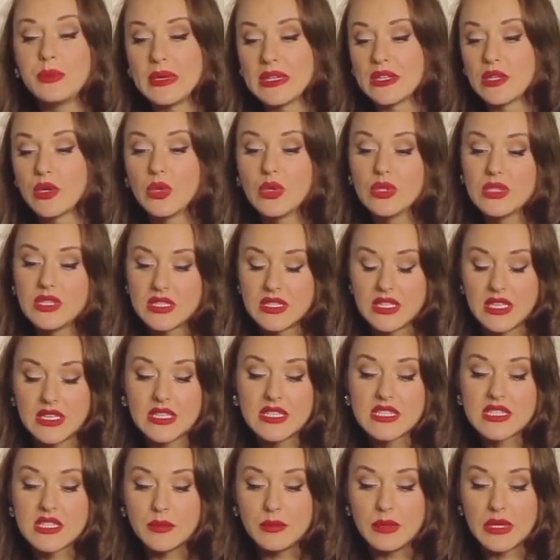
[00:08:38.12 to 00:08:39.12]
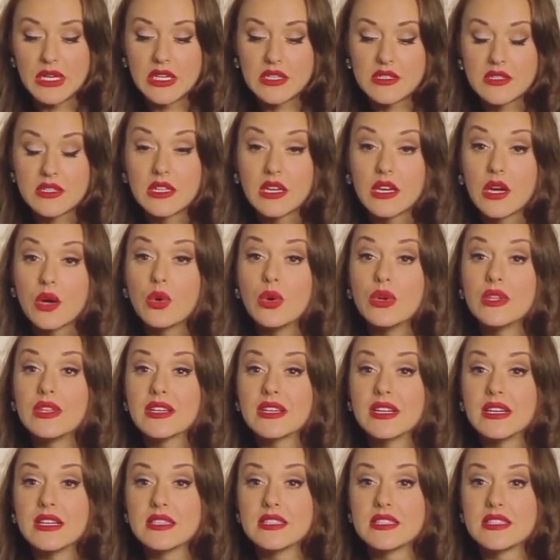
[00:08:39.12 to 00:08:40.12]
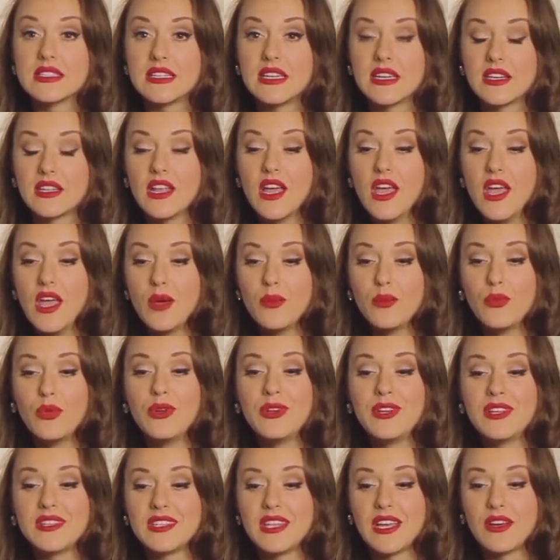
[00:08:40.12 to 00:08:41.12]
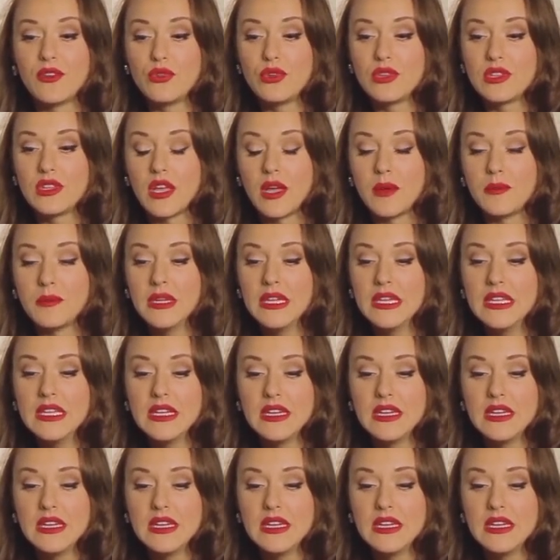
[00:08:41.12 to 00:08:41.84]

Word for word: подходят, они собираются на какой-то концерт. Более того, там...